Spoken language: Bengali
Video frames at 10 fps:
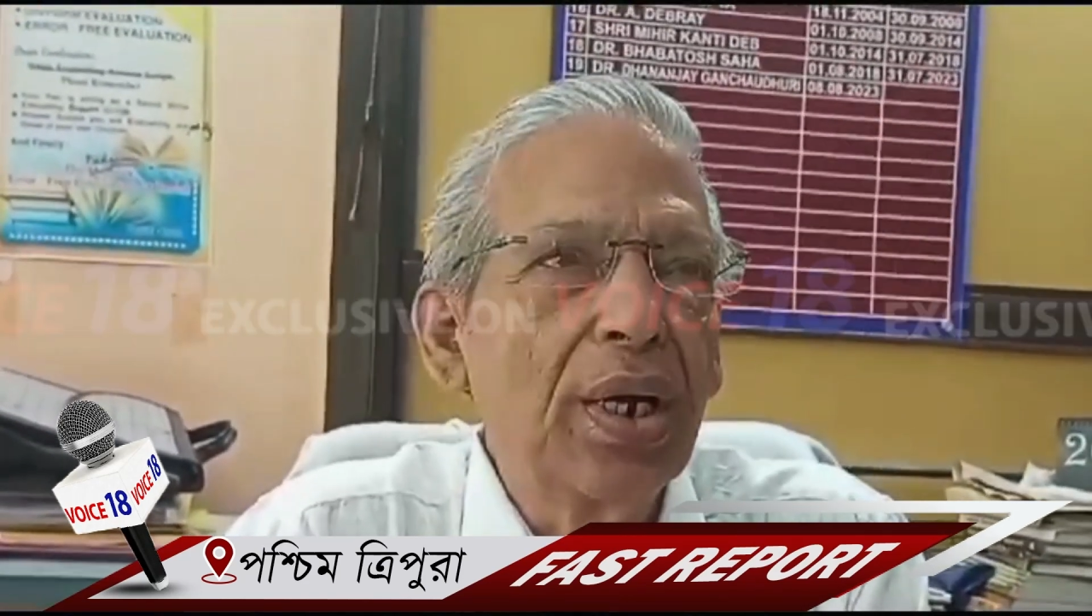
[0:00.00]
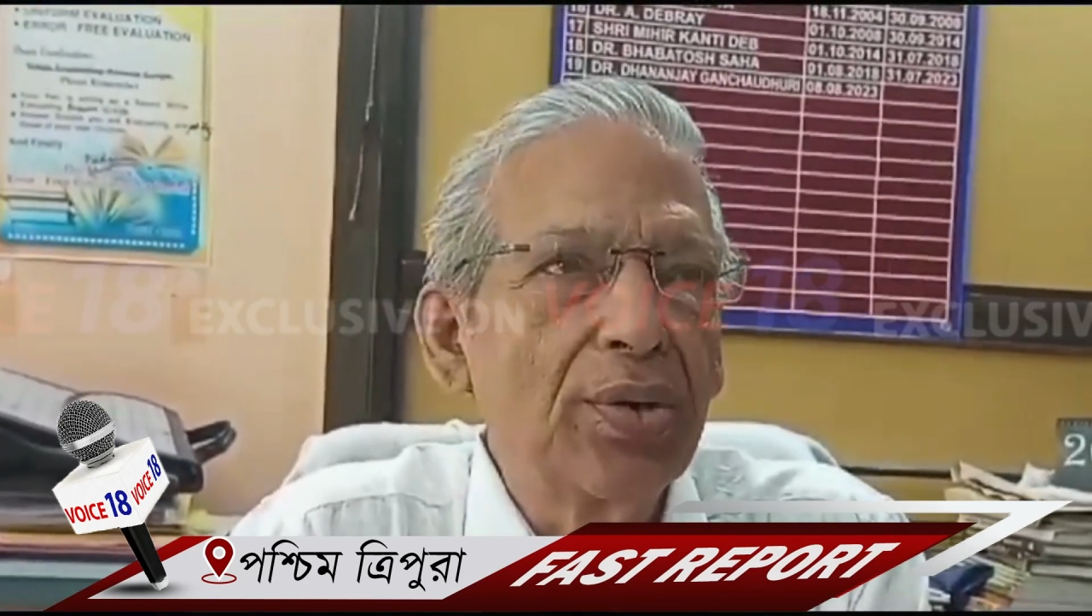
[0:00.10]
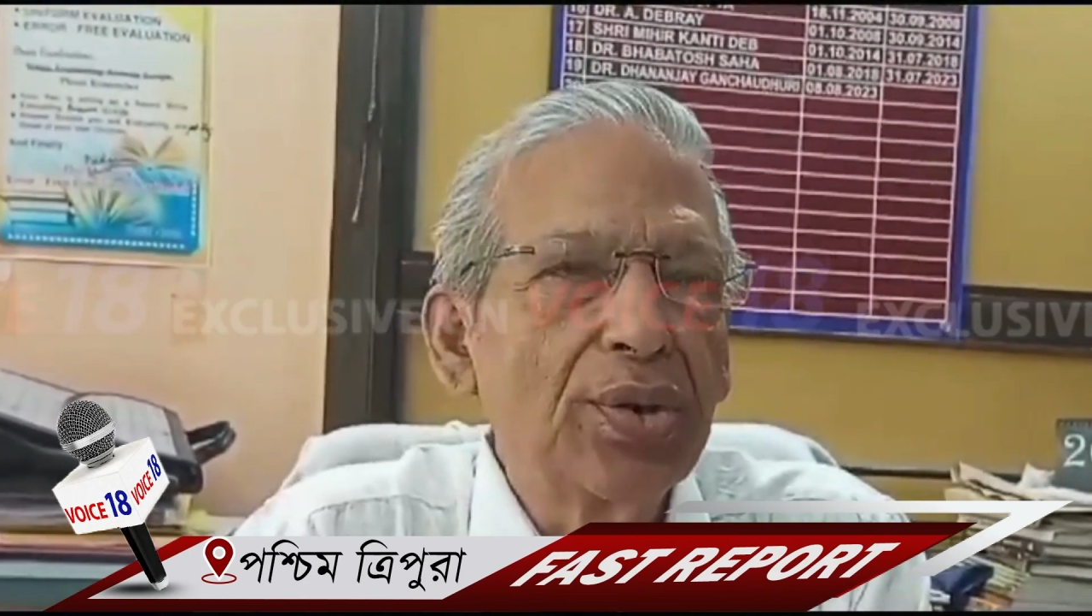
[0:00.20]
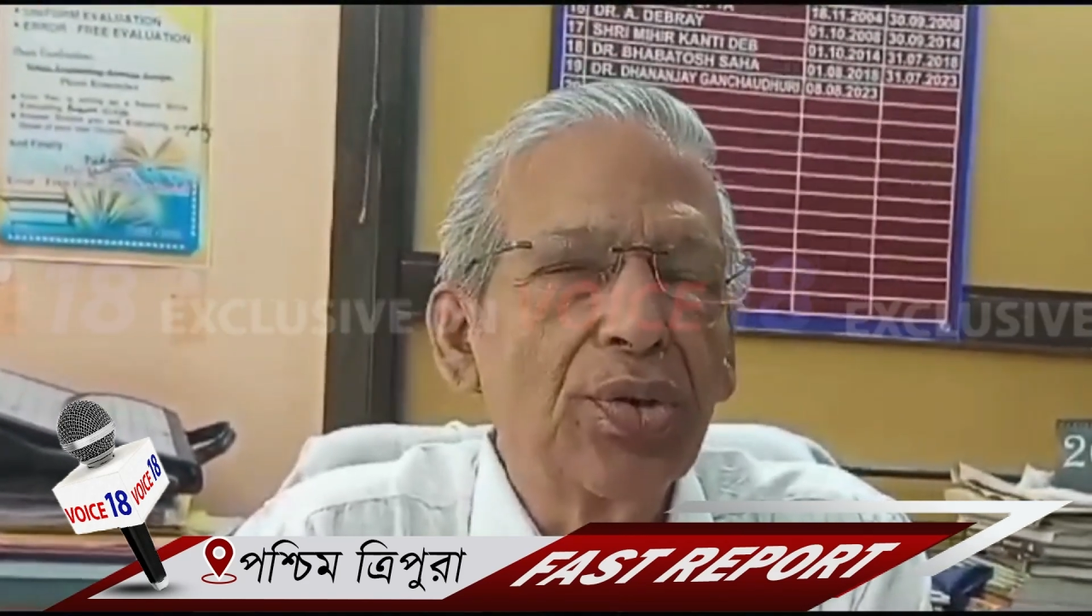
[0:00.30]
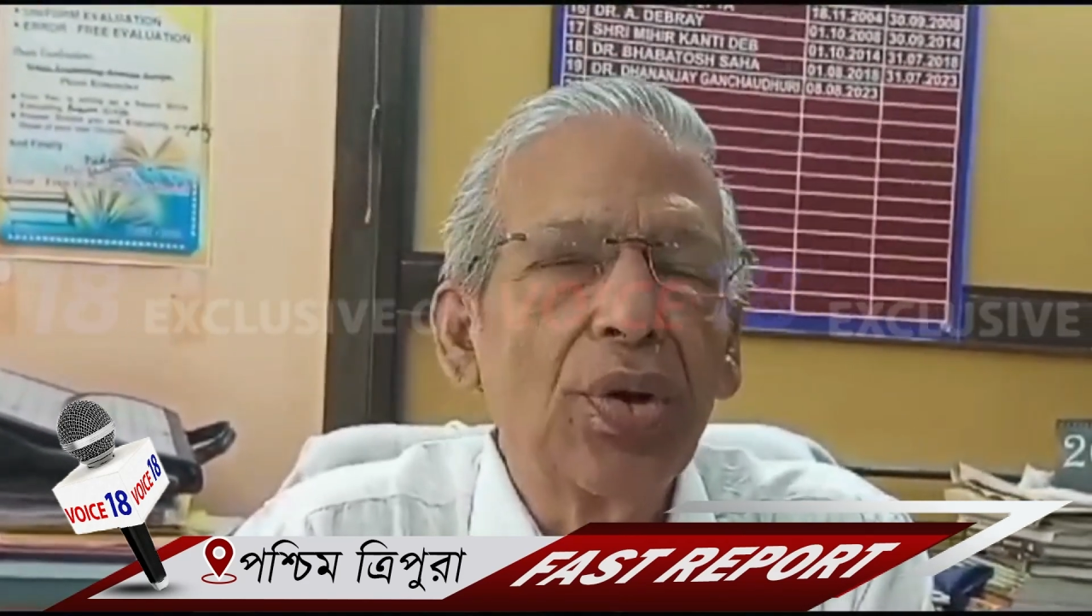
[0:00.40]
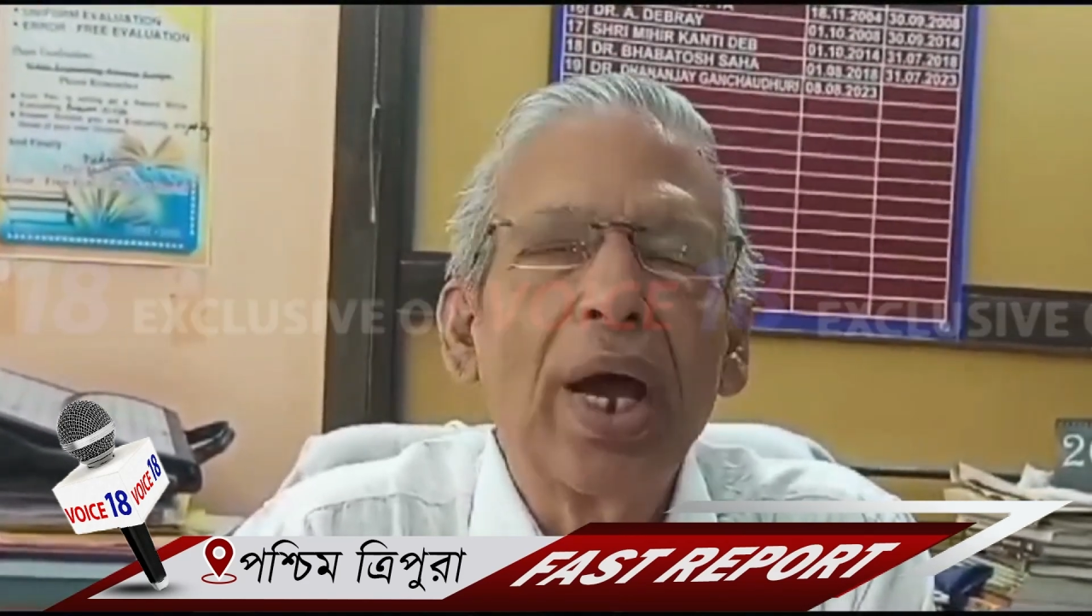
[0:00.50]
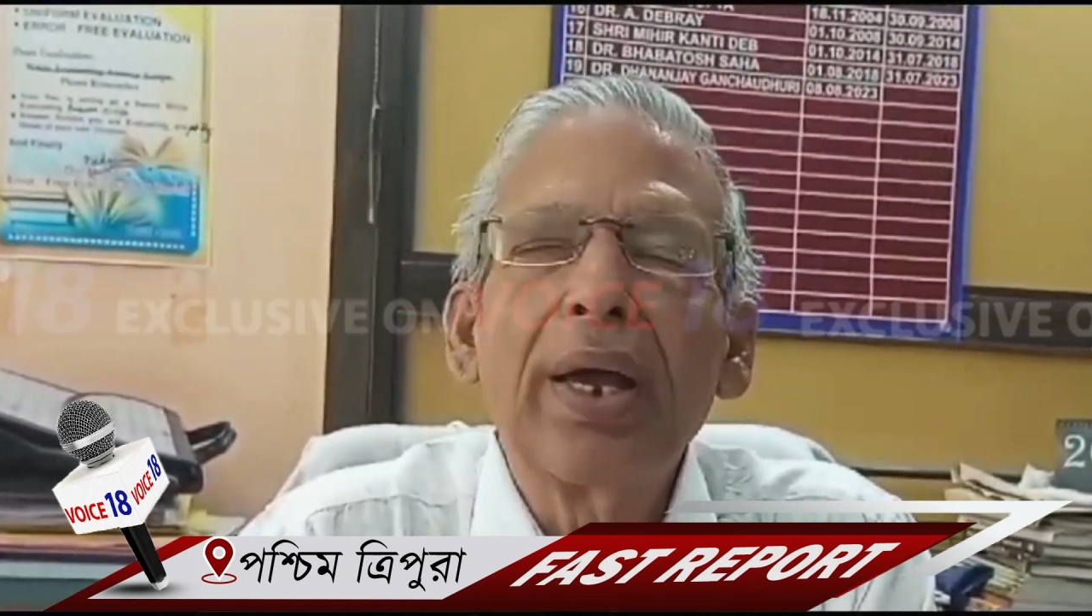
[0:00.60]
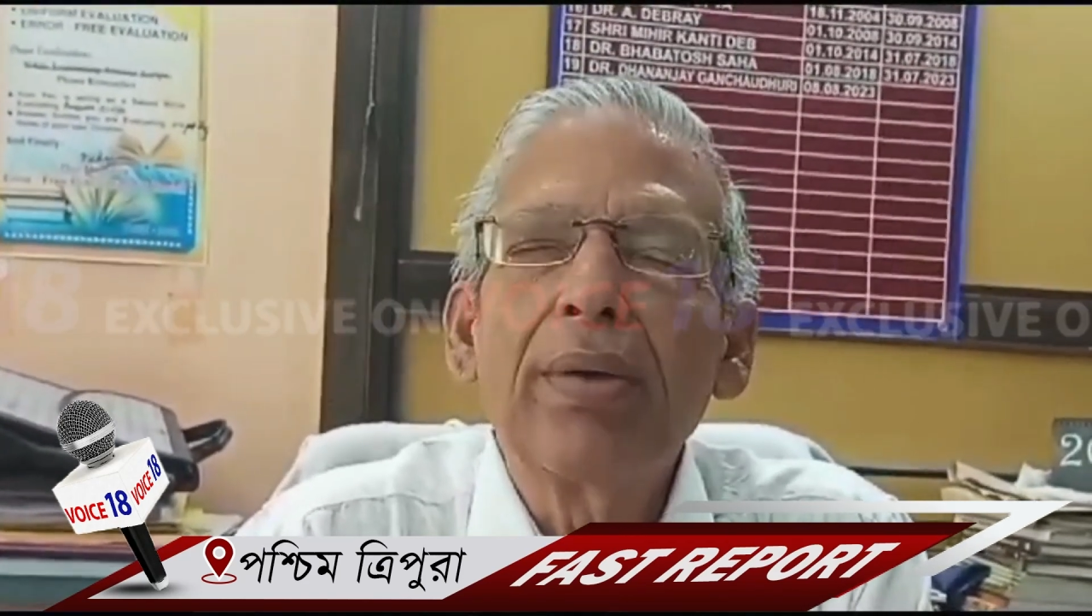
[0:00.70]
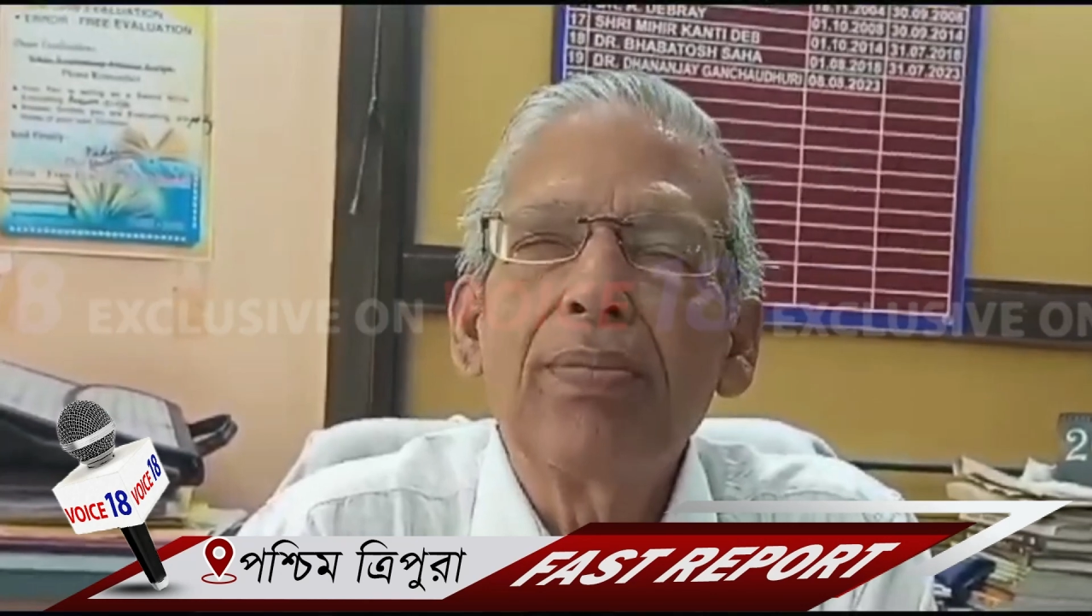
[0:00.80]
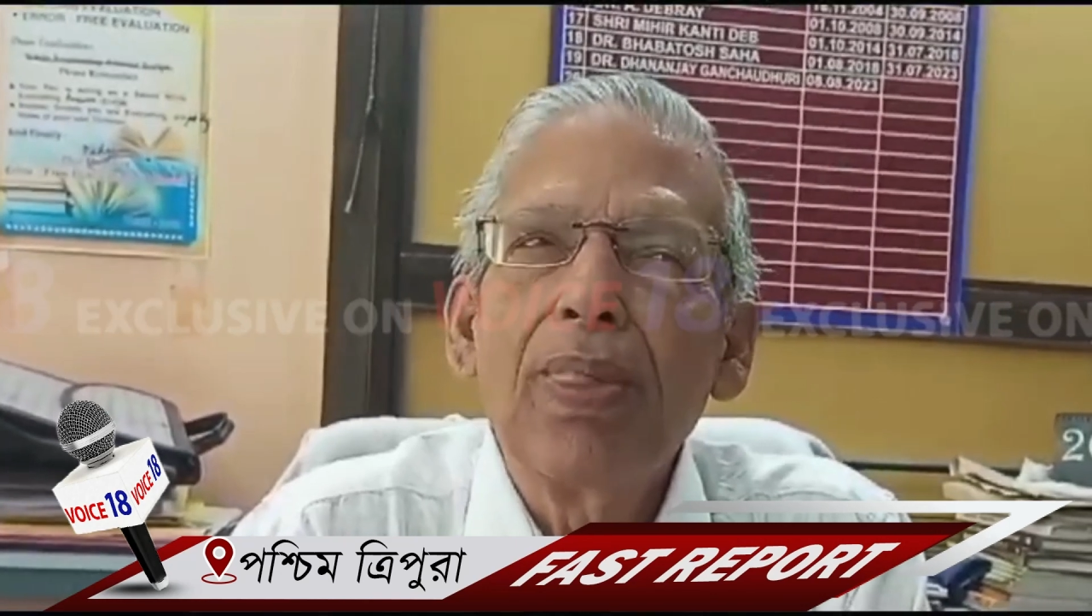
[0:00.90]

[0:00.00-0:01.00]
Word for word: আগরতলায়